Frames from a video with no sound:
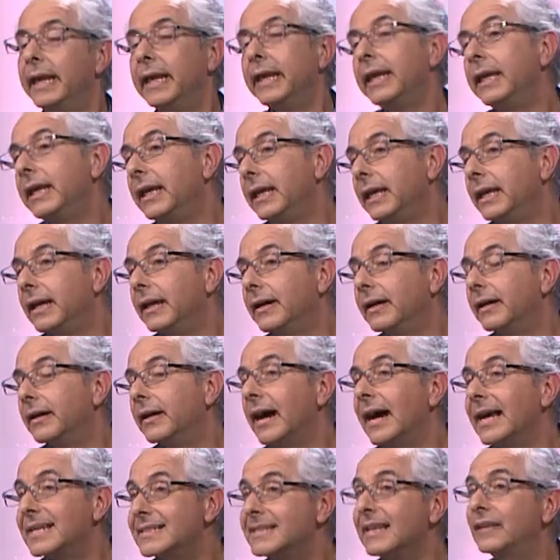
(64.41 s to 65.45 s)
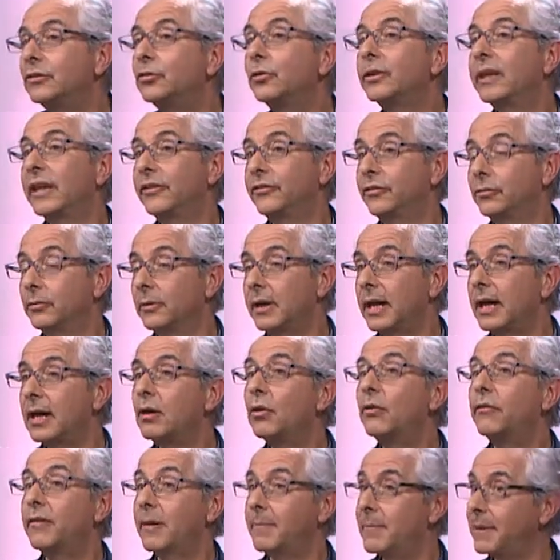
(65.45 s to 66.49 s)
Et euh, à cette occasion-là,
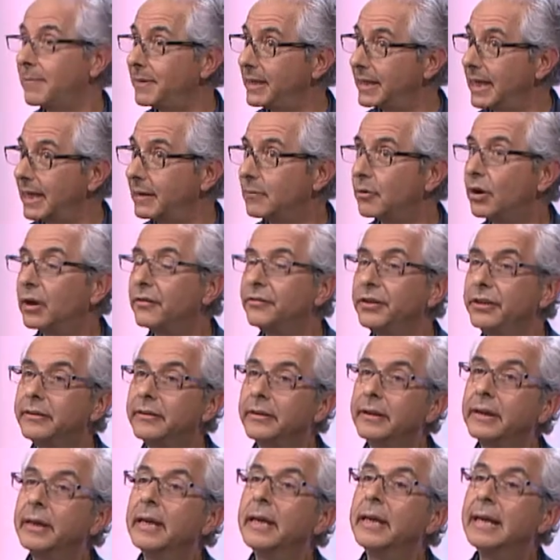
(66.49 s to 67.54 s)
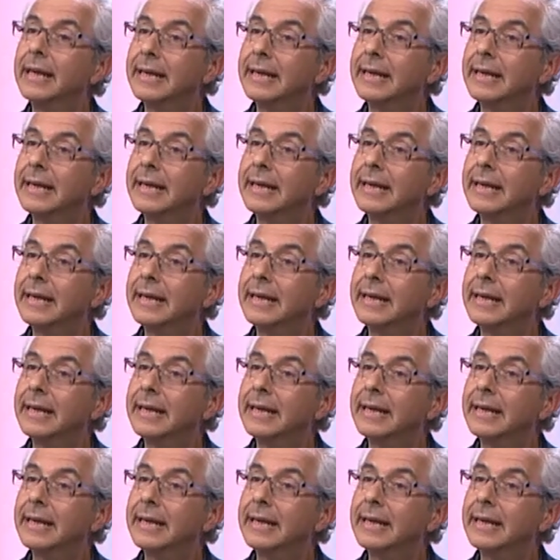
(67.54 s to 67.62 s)
on va même également inviter